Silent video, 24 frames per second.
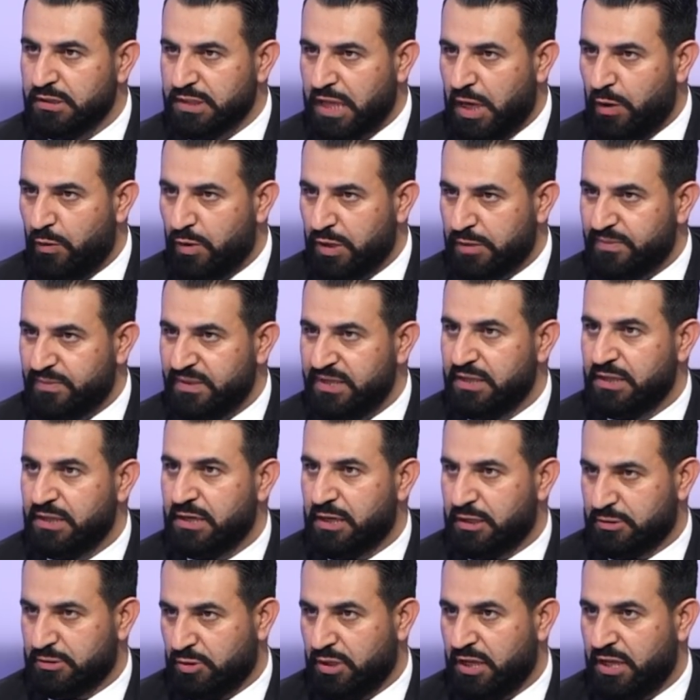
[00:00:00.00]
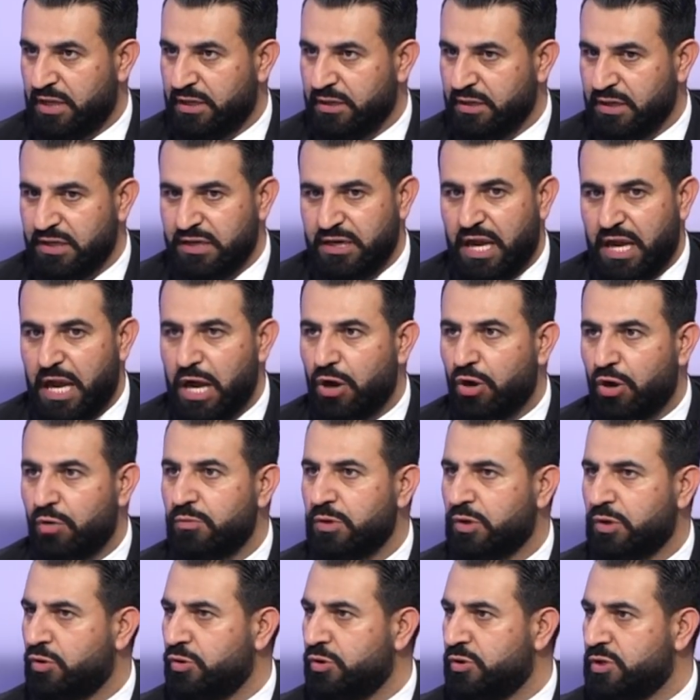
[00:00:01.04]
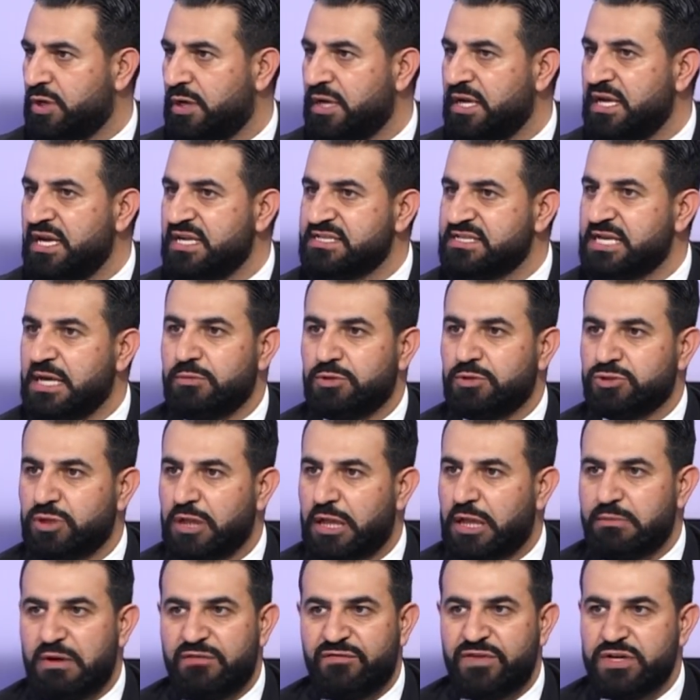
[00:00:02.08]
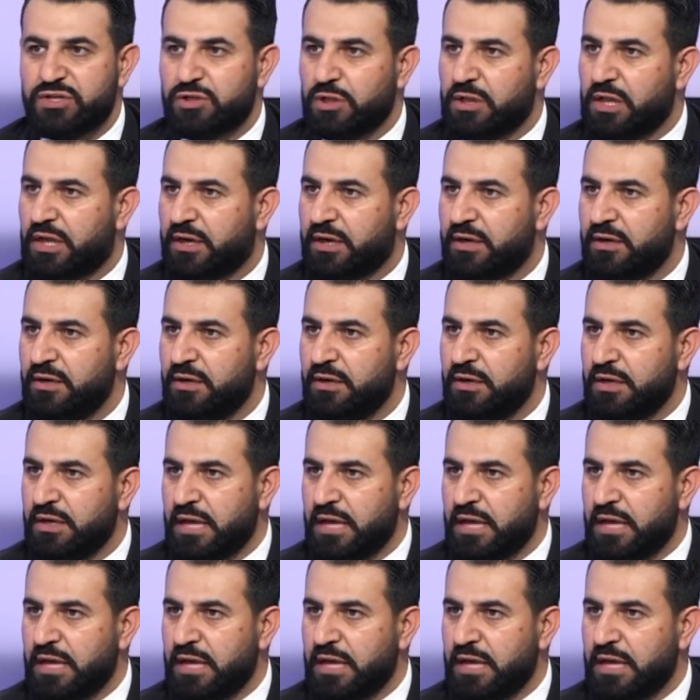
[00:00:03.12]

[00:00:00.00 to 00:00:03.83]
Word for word: تحولت من ليره لدولار هن حقهم يكون سامن دولار ما في دولار